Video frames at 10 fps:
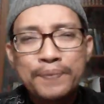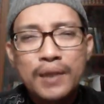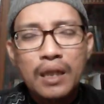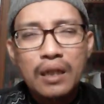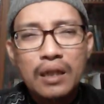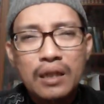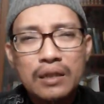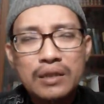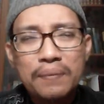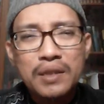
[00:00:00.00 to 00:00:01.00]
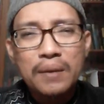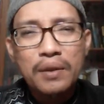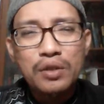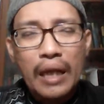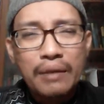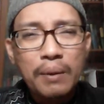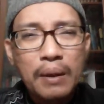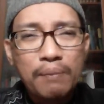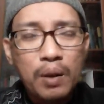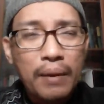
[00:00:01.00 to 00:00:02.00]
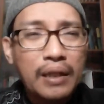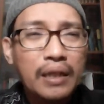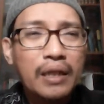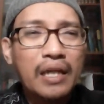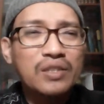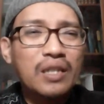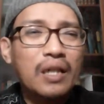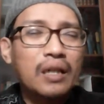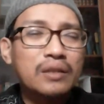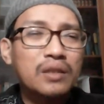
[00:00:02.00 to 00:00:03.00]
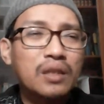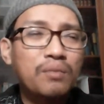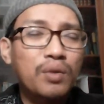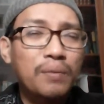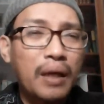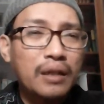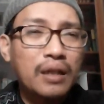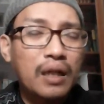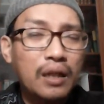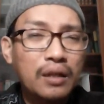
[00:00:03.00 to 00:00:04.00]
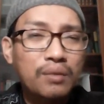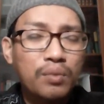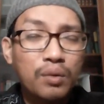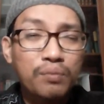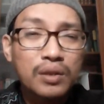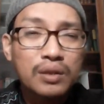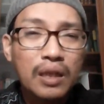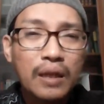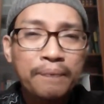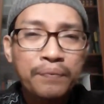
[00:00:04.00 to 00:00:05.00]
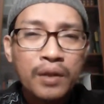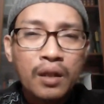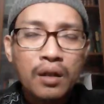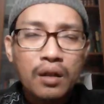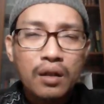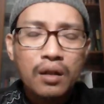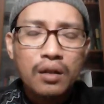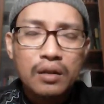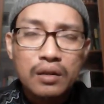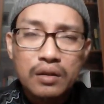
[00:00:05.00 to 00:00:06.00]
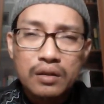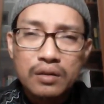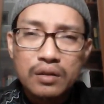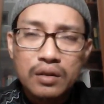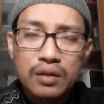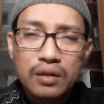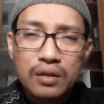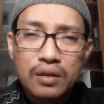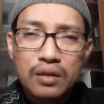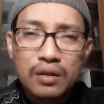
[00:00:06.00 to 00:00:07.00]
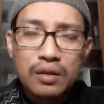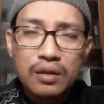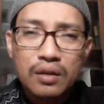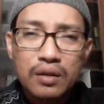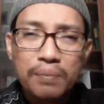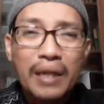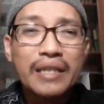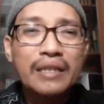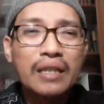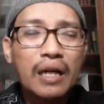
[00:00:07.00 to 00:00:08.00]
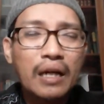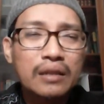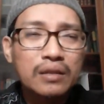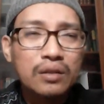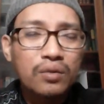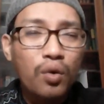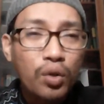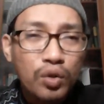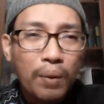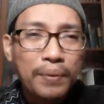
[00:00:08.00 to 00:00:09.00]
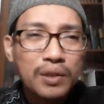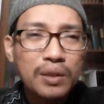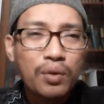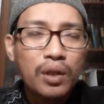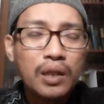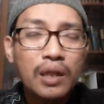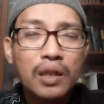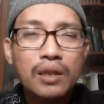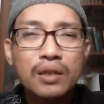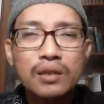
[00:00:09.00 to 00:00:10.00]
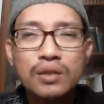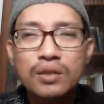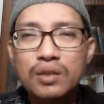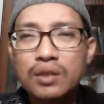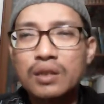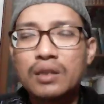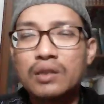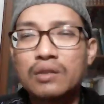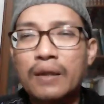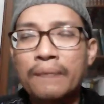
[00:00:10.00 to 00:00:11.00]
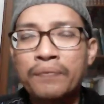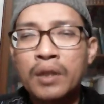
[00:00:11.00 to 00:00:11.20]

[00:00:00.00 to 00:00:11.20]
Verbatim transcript: uh, capres-capres lain memang belum ada ya guys ya. Jadi belum ada, belum bisa uh, dibandingkan gitu. Oh itu wapresnya modelnya dari sisi ini gitu ya.